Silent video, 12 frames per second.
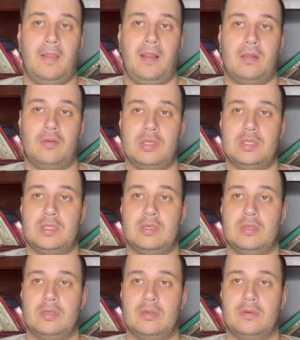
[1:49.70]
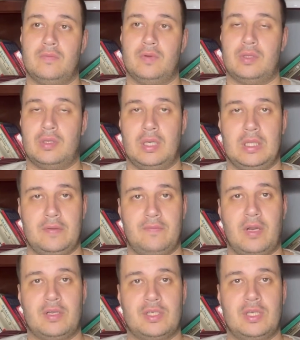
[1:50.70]
То есть э, вот это
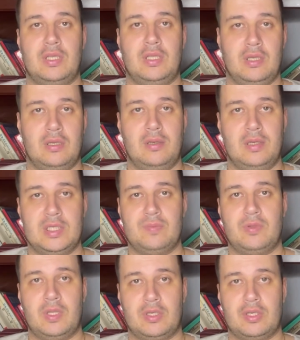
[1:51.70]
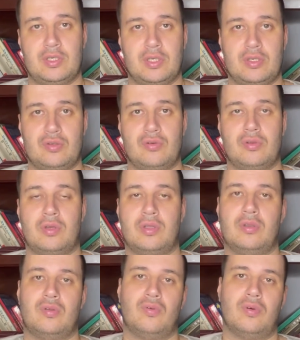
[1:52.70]
выражение, лишь бы наши 6 соток
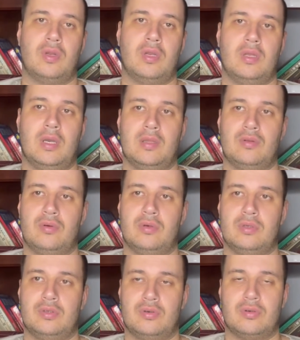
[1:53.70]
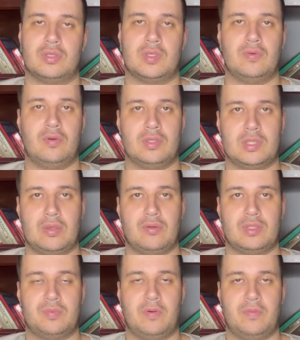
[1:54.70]
не трогали, оно, еще раз говорю,
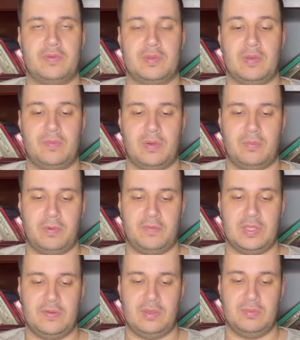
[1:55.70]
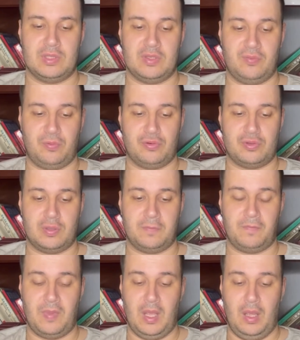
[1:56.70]
остается по, по, по всей видимости в прошлом.
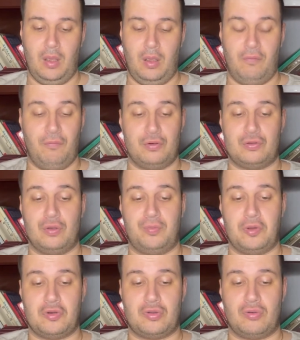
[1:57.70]
Вот что пишут.